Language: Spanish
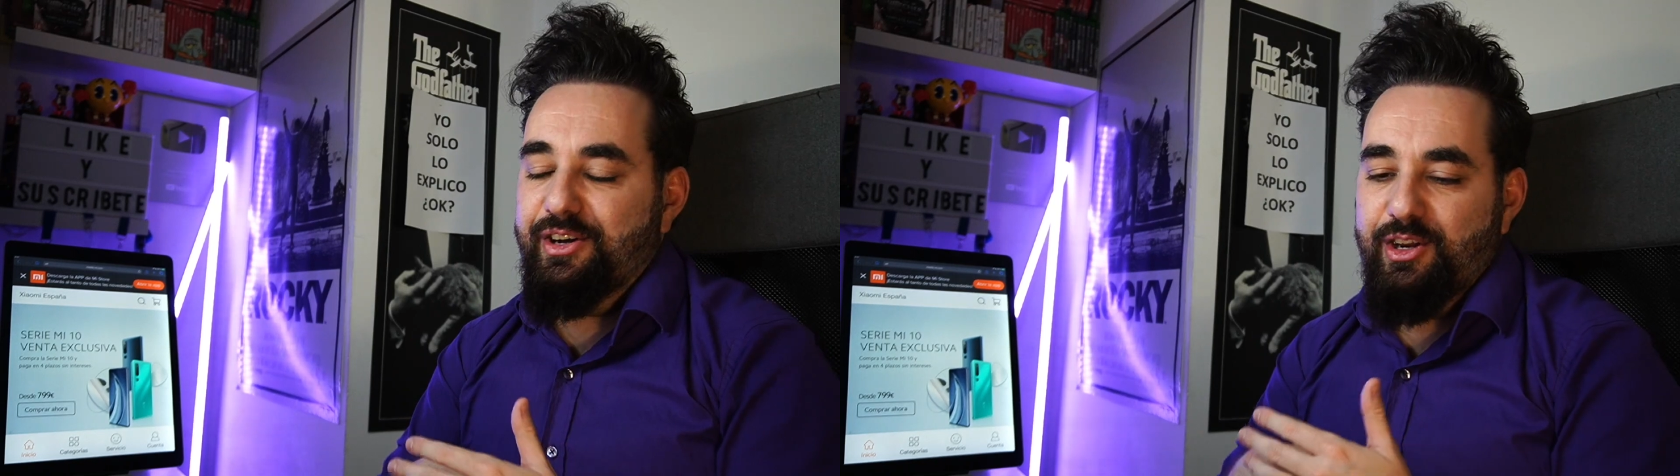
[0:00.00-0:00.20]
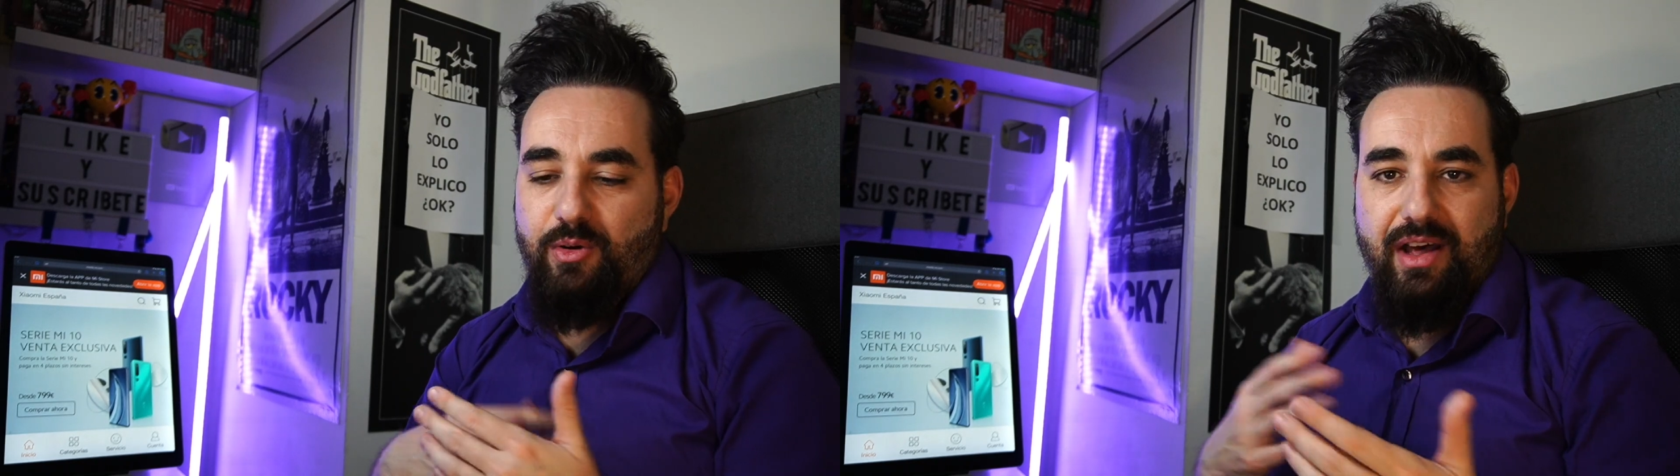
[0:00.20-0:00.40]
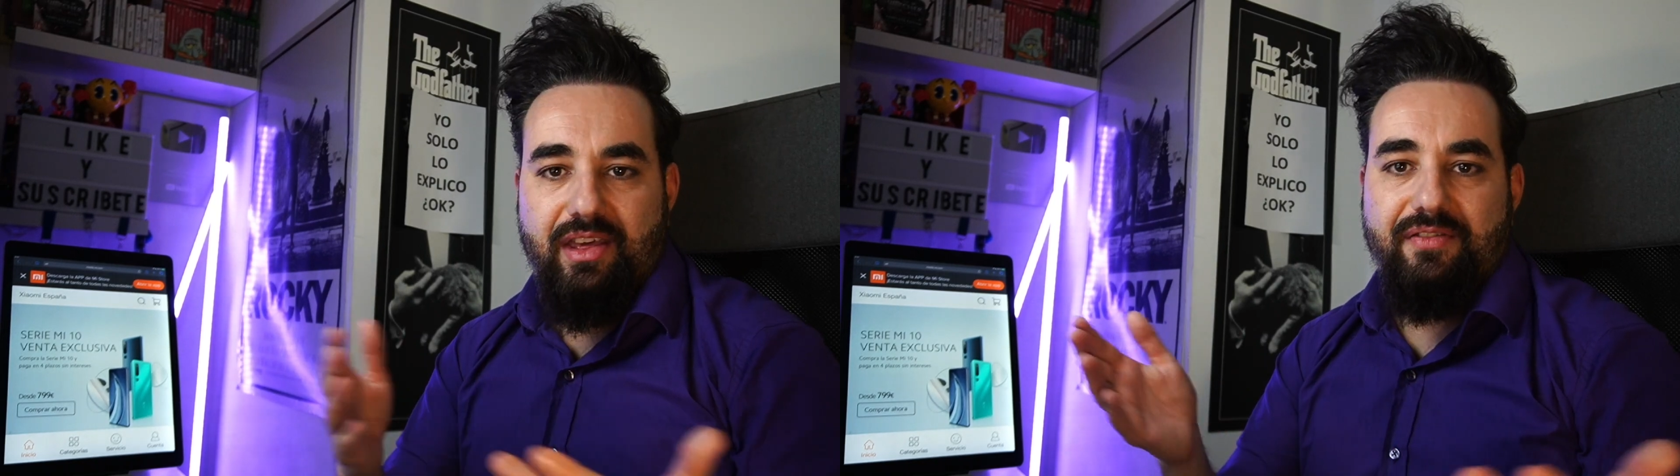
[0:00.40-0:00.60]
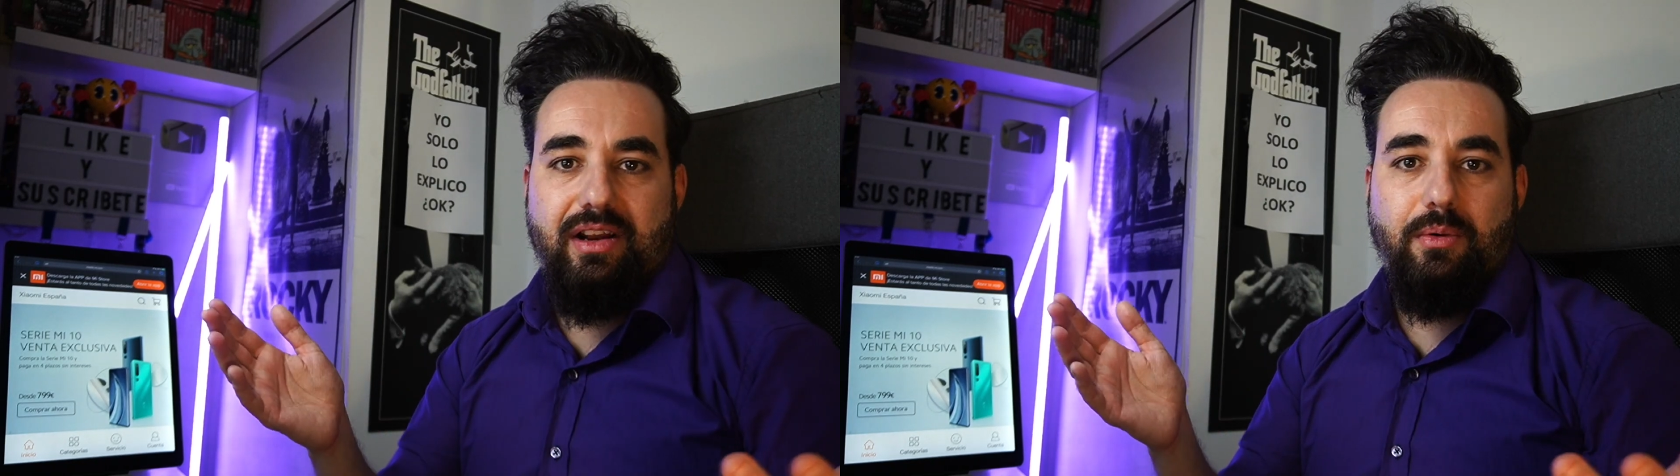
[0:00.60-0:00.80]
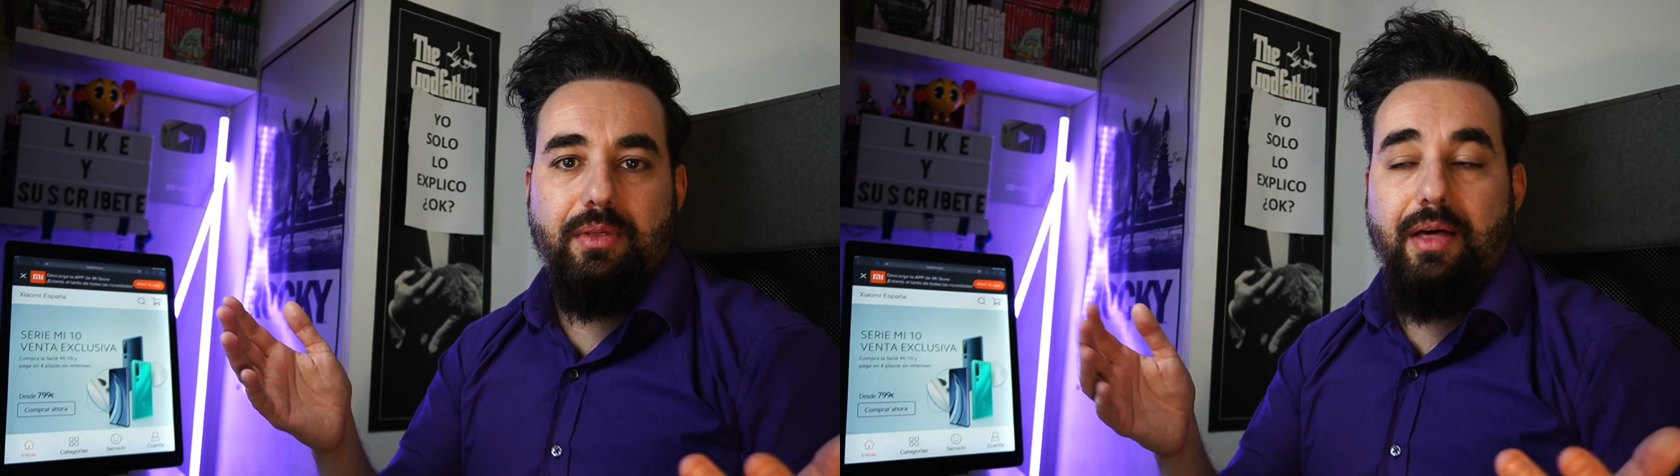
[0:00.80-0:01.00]
de hoy no ha
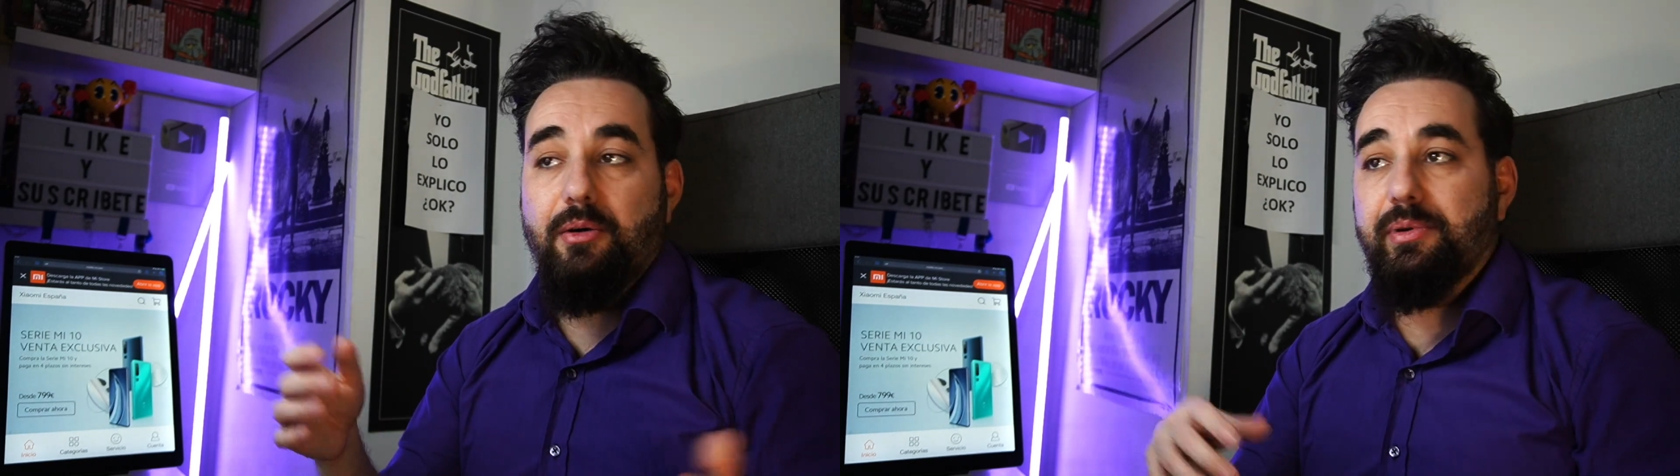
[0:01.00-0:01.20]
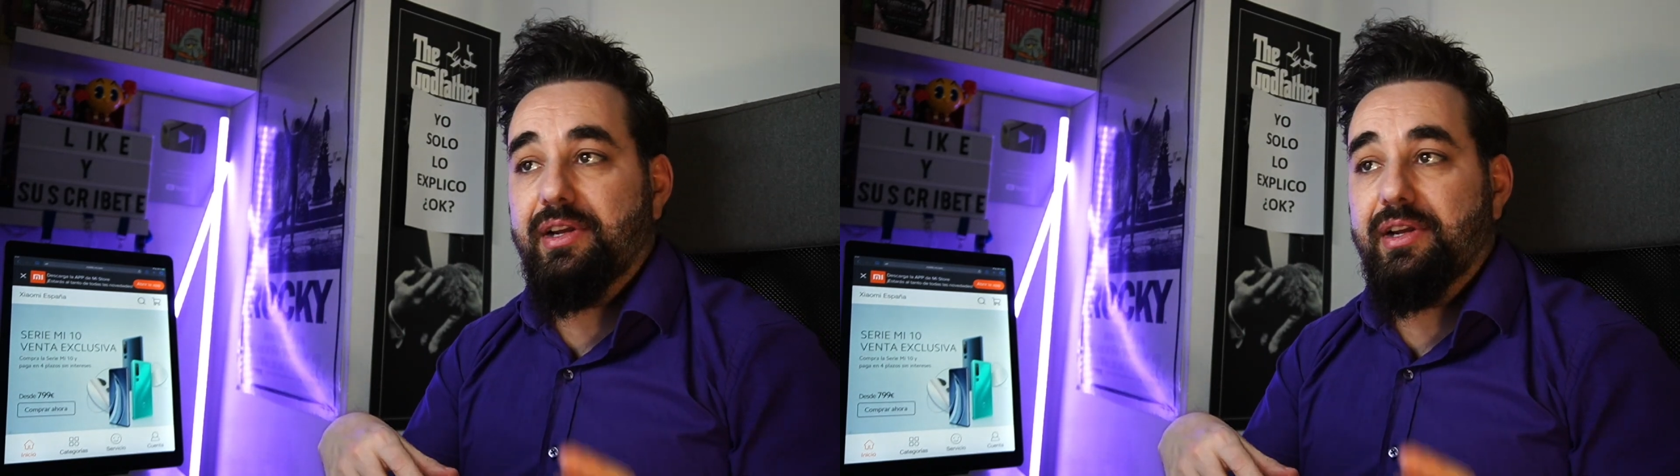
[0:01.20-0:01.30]
defraudado,